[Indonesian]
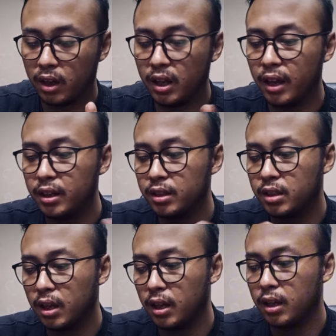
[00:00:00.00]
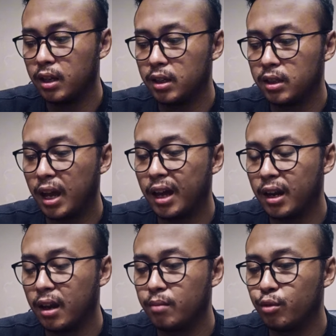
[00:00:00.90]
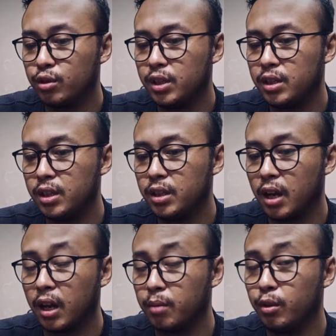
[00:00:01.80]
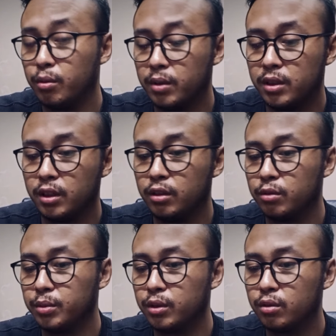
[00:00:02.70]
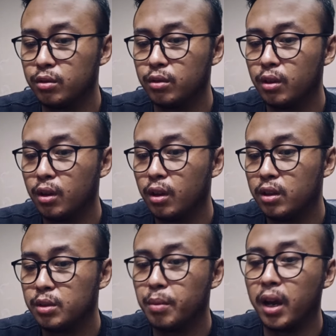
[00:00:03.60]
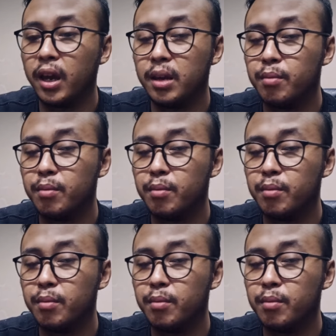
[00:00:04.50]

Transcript: Dia ini sekarang posisinya karena beliau masih hidup itu sebagai